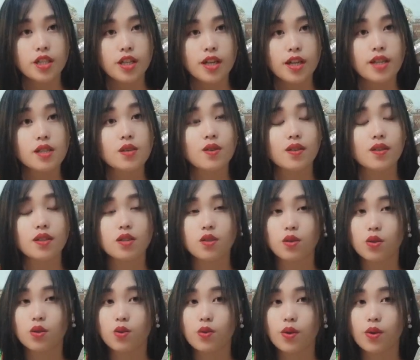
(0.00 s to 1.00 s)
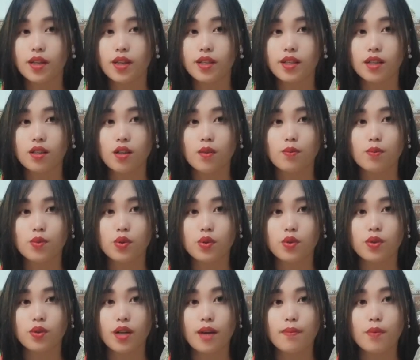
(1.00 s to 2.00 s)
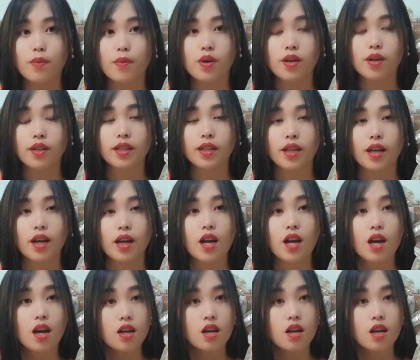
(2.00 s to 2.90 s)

chế cho lên số tua nên ta tổ mua tổ cam mò hay tiền